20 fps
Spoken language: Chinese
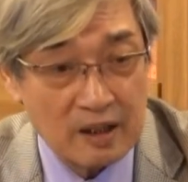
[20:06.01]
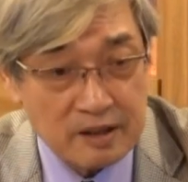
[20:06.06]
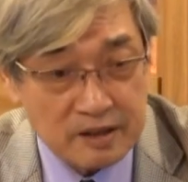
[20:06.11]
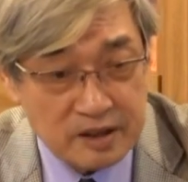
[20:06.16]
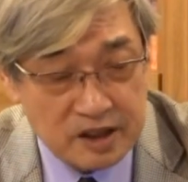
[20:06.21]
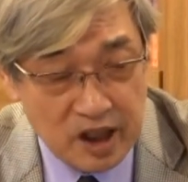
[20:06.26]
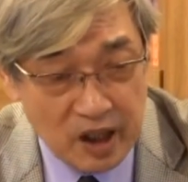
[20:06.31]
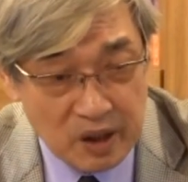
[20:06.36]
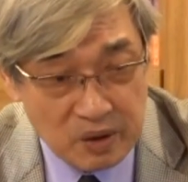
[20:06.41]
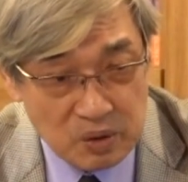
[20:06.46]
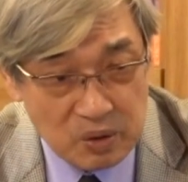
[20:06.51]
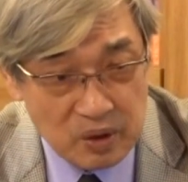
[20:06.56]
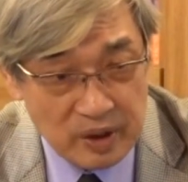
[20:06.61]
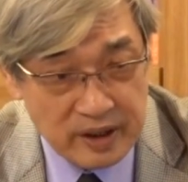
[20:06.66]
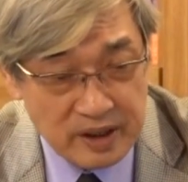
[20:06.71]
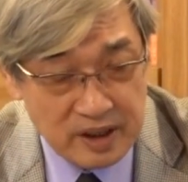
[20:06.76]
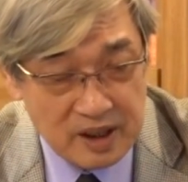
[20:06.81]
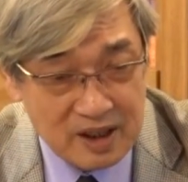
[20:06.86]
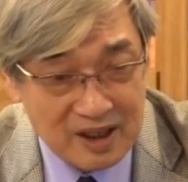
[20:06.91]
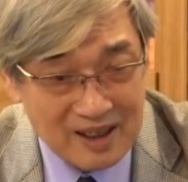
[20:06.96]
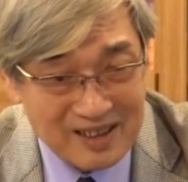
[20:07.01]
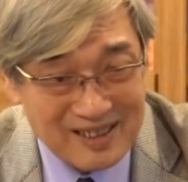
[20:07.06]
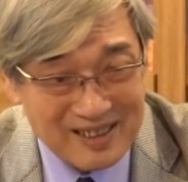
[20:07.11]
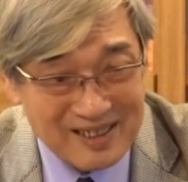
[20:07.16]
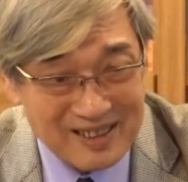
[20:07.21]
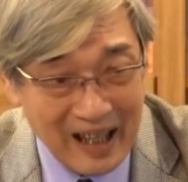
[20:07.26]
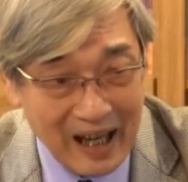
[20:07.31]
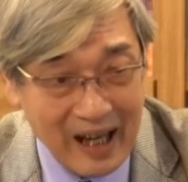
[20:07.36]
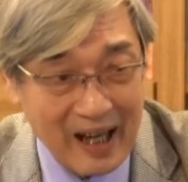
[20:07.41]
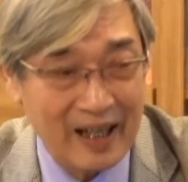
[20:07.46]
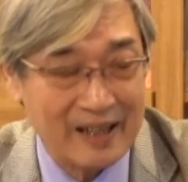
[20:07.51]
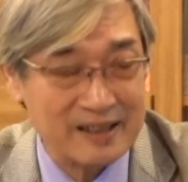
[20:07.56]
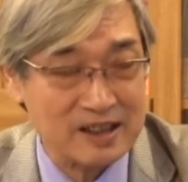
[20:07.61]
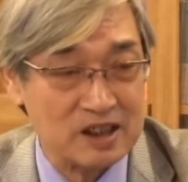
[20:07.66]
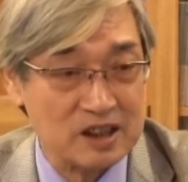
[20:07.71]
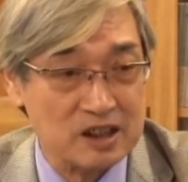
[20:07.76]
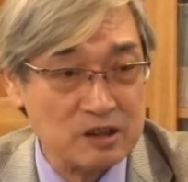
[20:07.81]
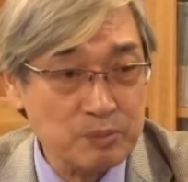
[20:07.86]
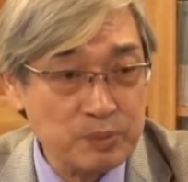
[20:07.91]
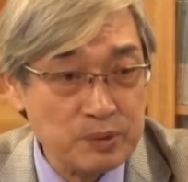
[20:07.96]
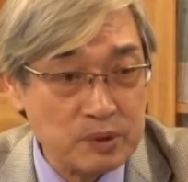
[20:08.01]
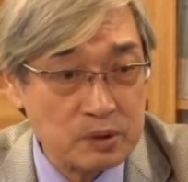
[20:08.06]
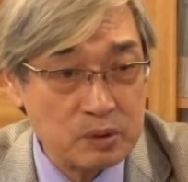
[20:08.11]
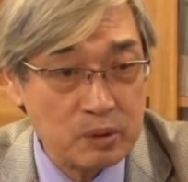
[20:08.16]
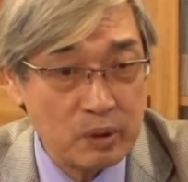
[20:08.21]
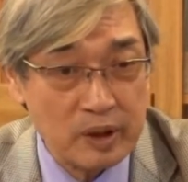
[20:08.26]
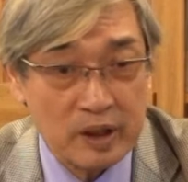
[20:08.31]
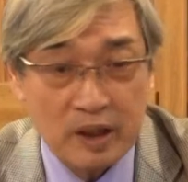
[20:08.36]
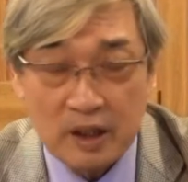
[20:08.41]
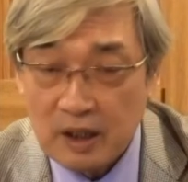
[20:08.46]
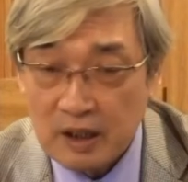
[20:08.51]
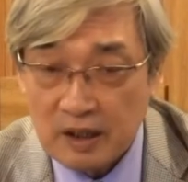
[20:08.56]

成为一个打击部队。